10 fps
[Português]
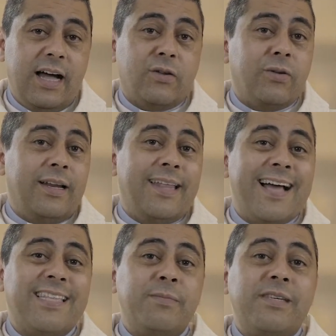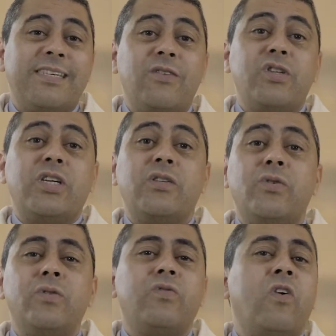A totalidade da missão de
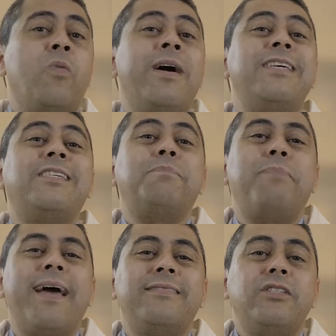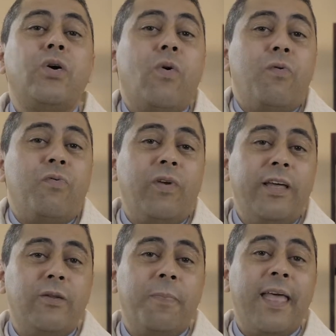Jesus foi uma espécie de
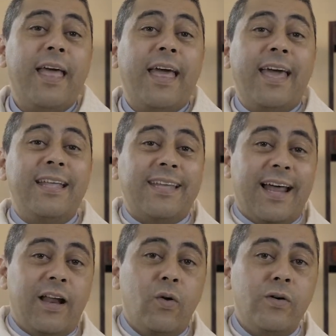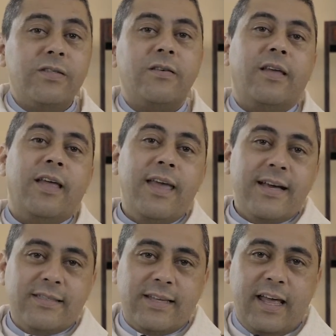conflito entre a luz e
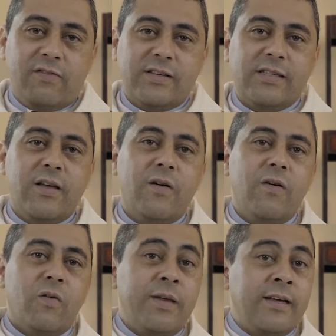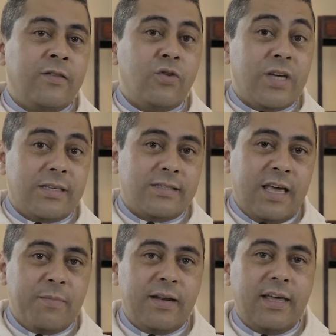as trevas, culminando no
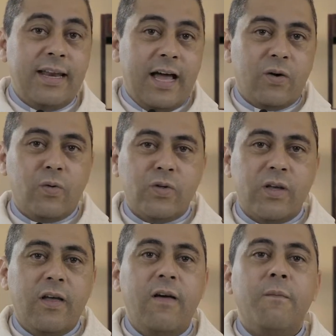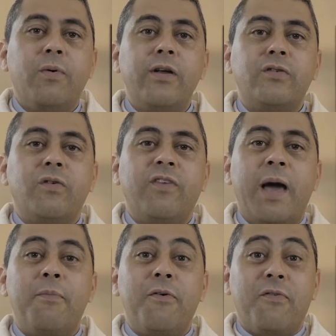Getsemane e na cruz. Por isso o
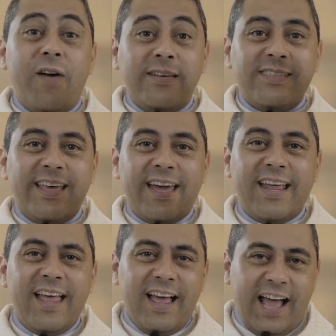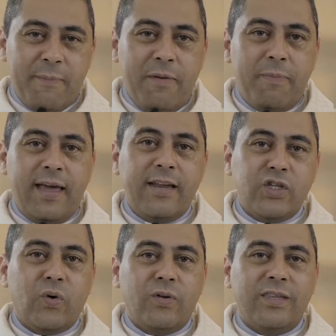verbo vencer cabe bem
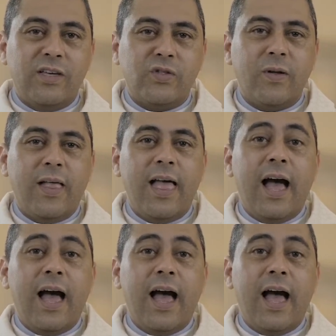neste contexto.